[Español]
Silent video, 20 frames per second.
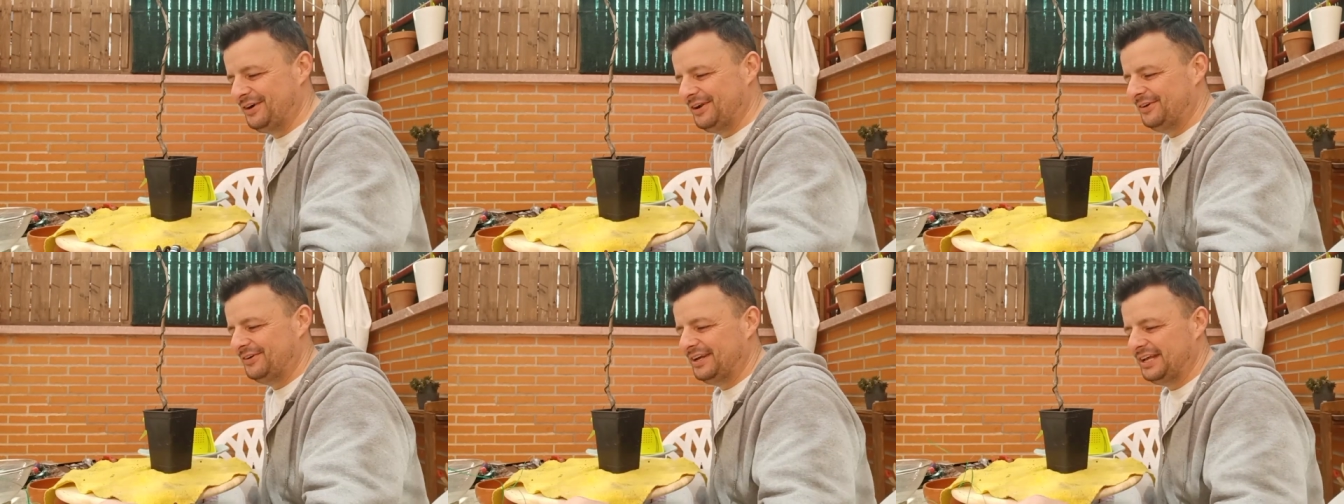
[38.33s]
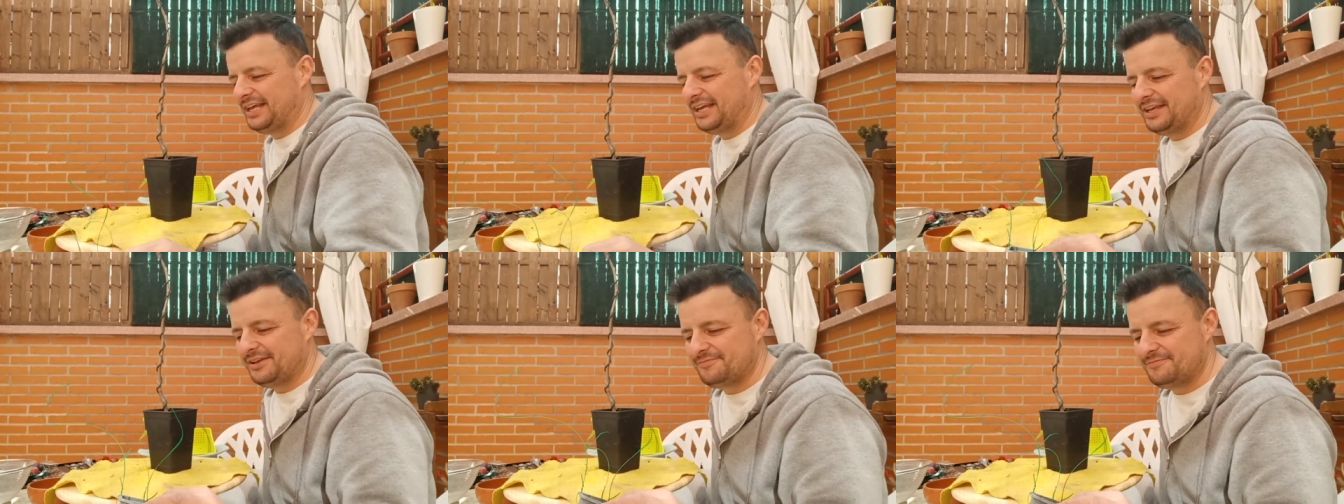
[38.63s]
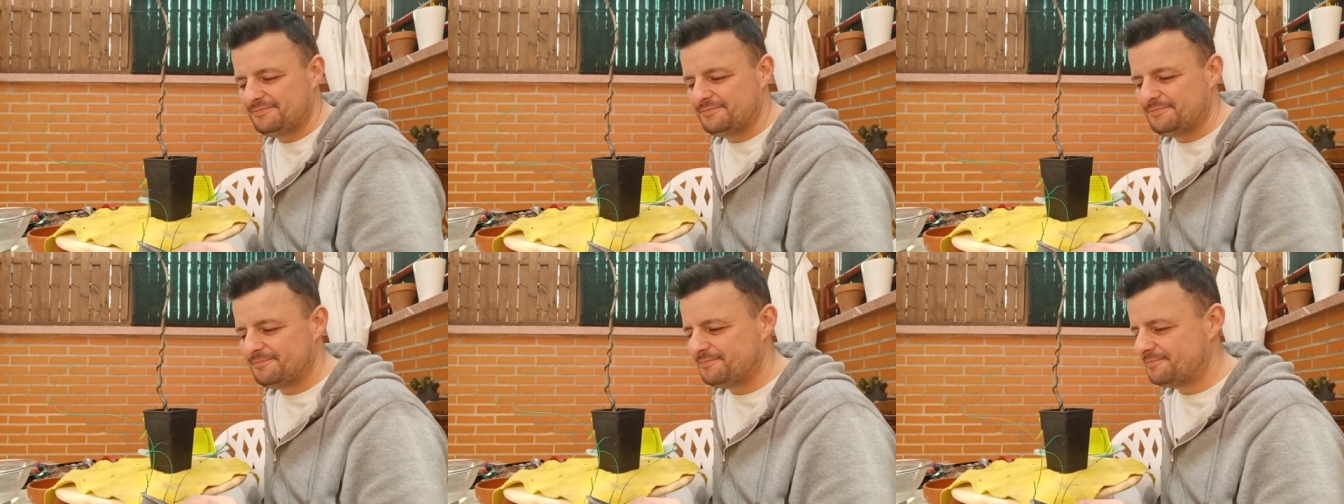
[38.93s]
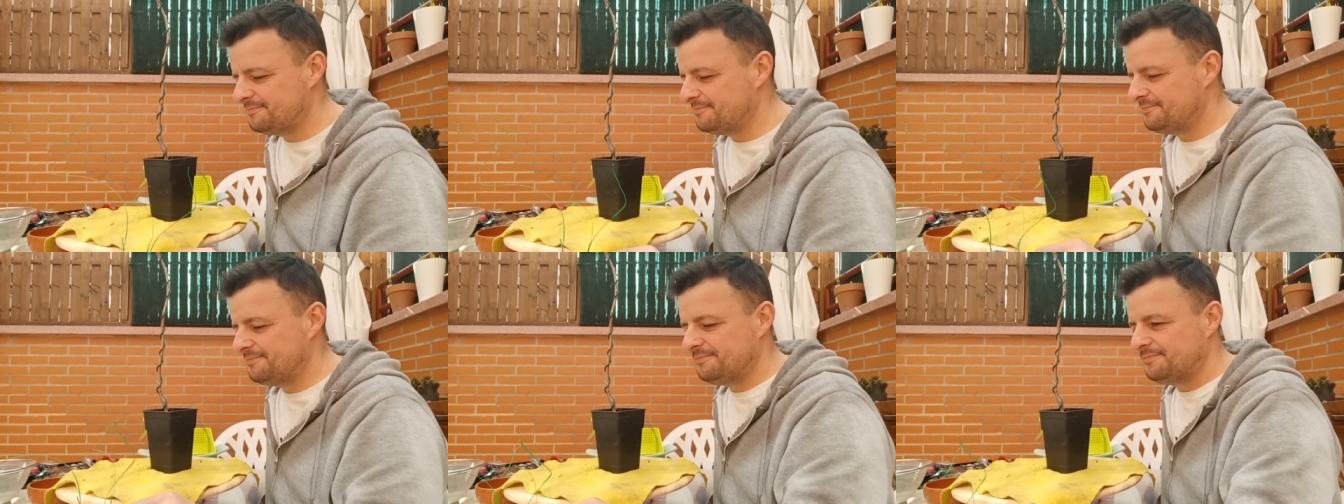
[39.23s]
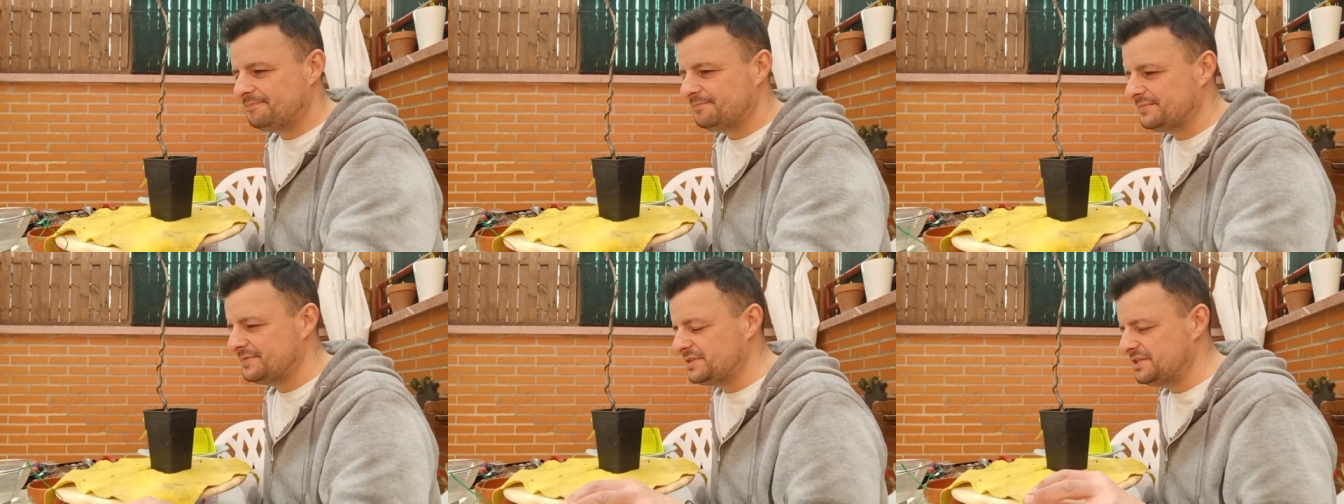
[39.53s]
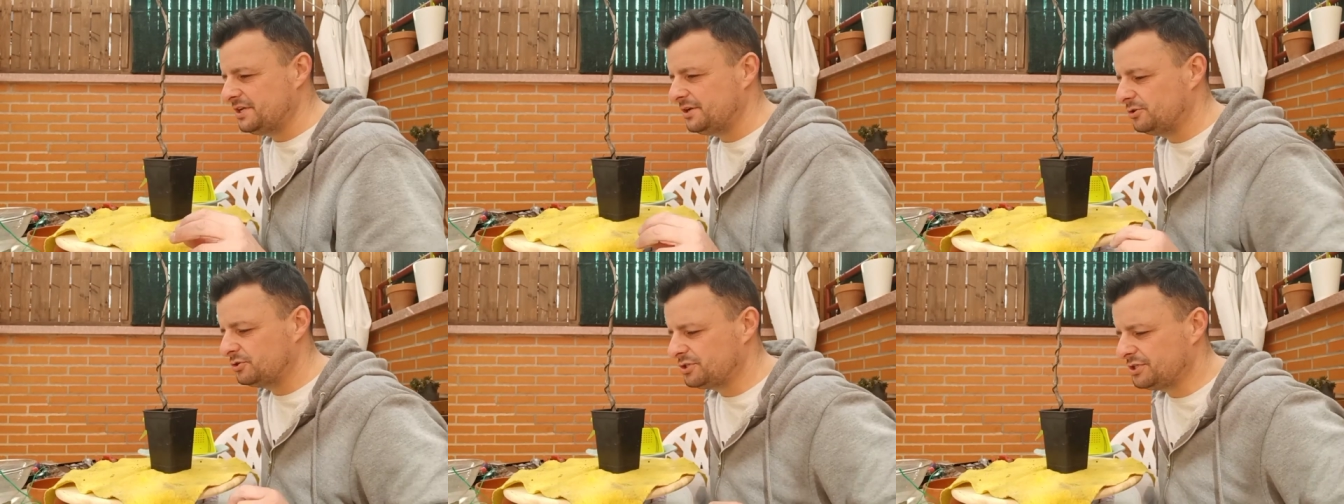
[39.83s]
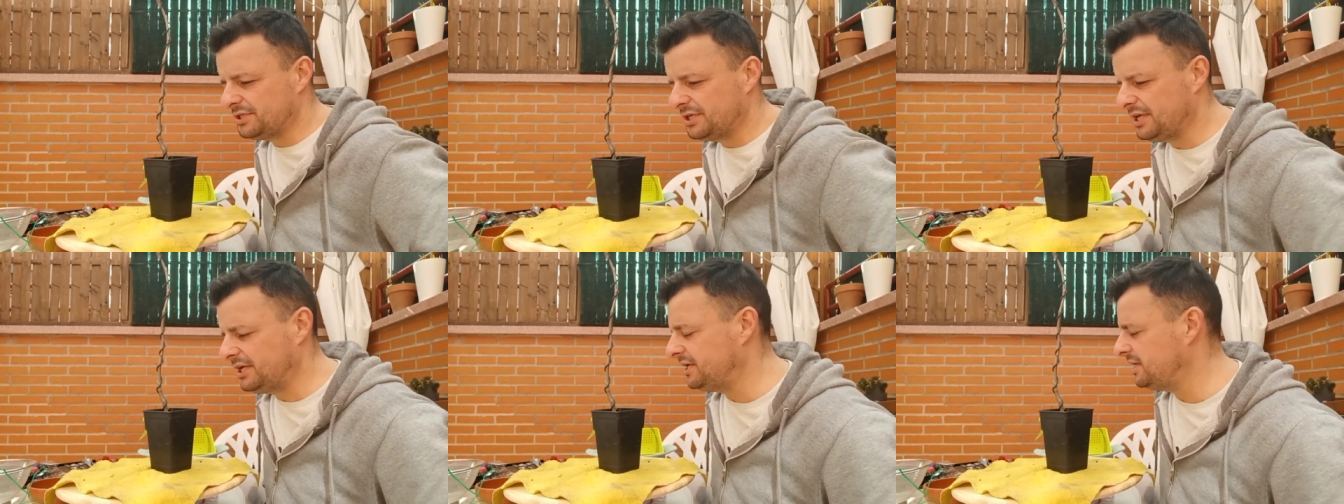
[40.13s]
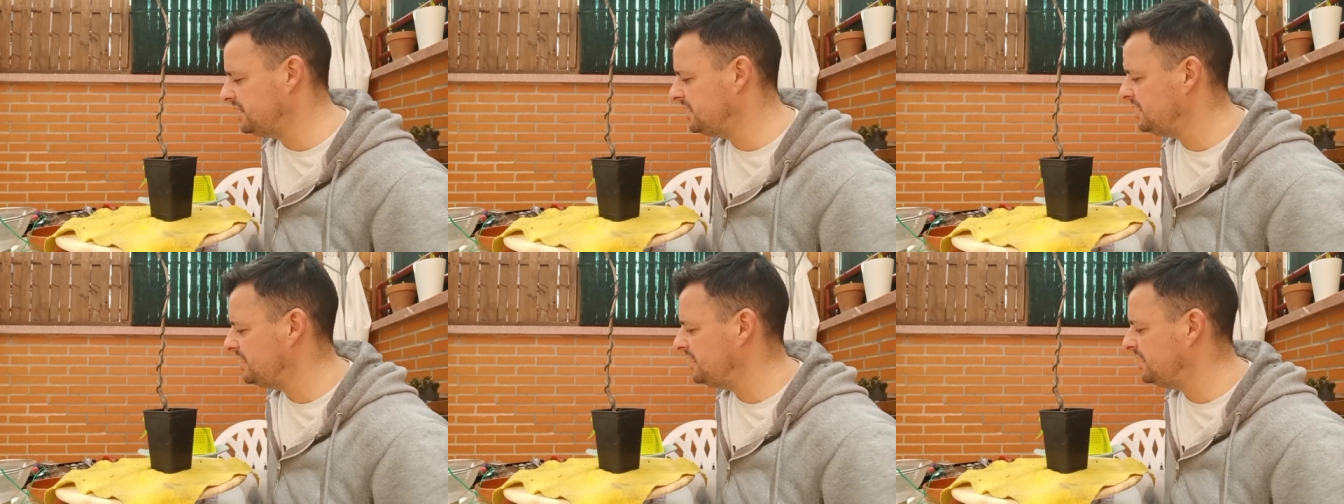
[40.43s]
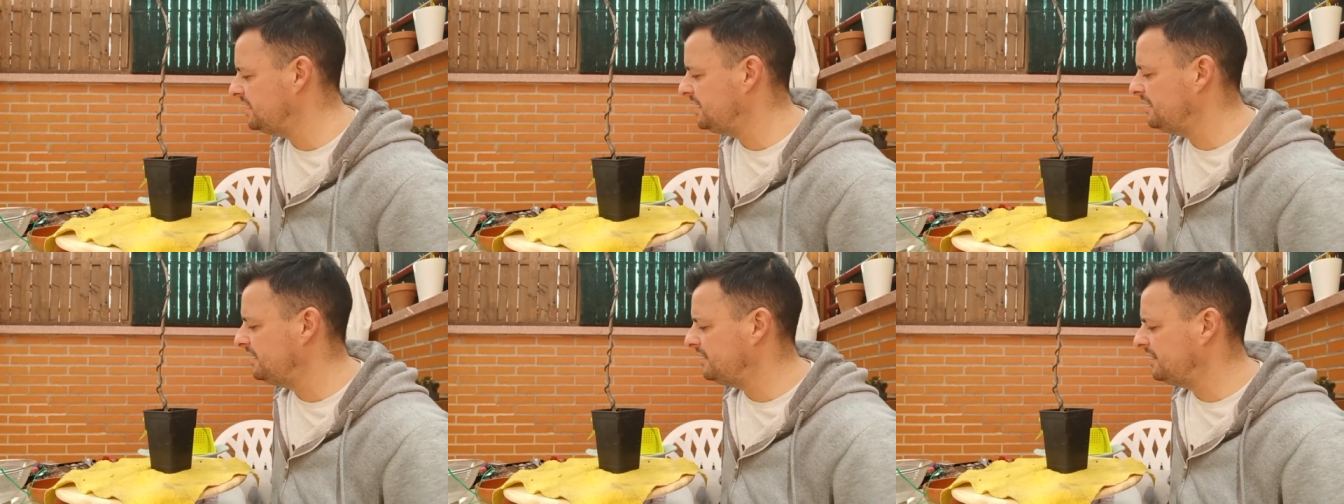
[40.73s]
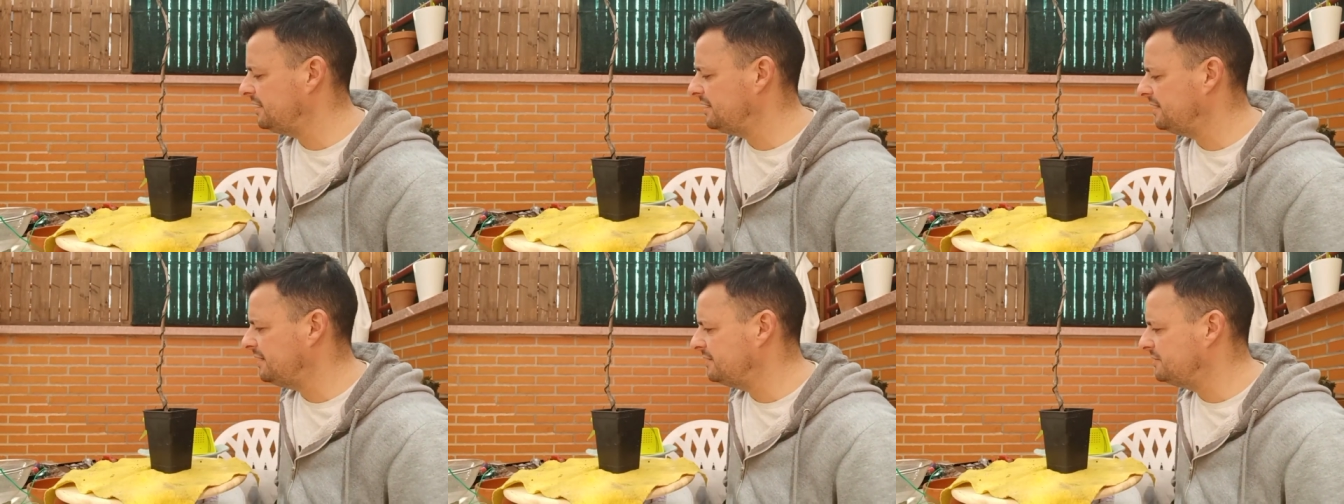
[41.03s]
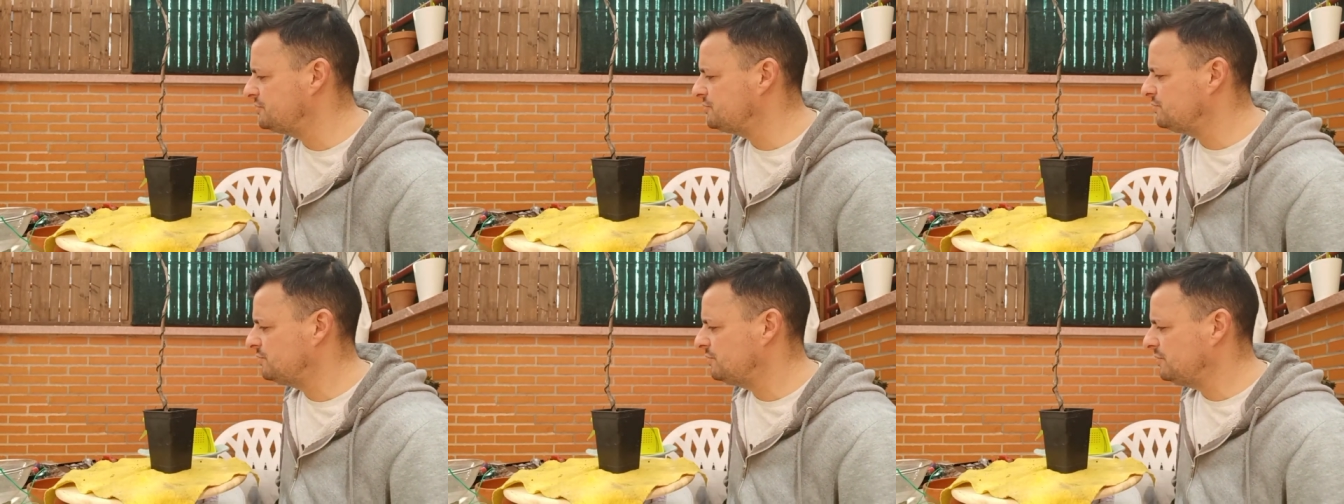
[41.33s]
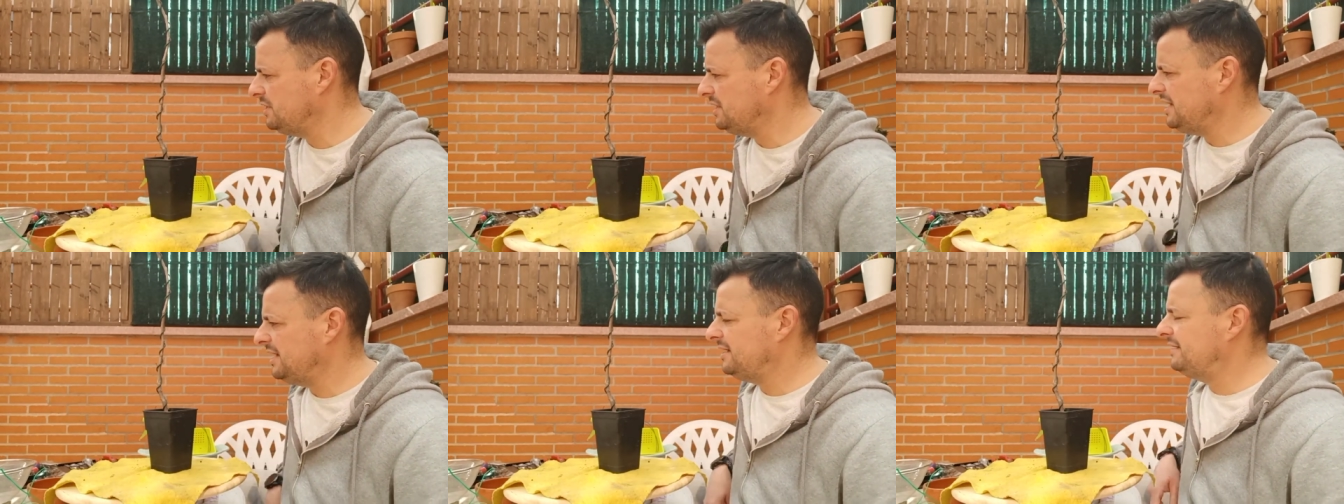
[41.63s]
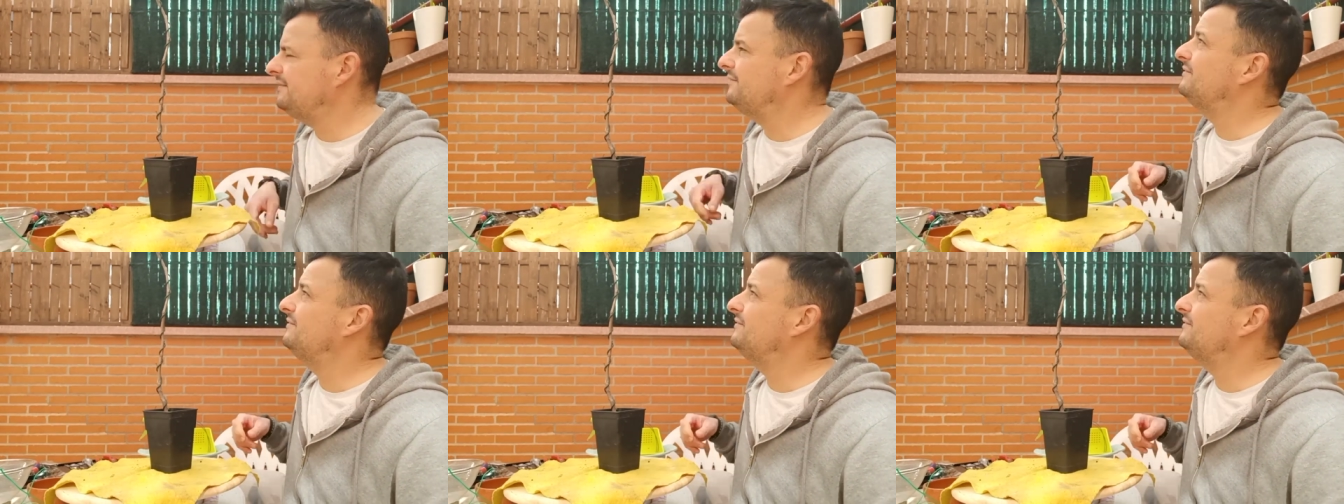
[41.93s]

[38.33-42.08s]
bueno, em, chicos, eh, en su día,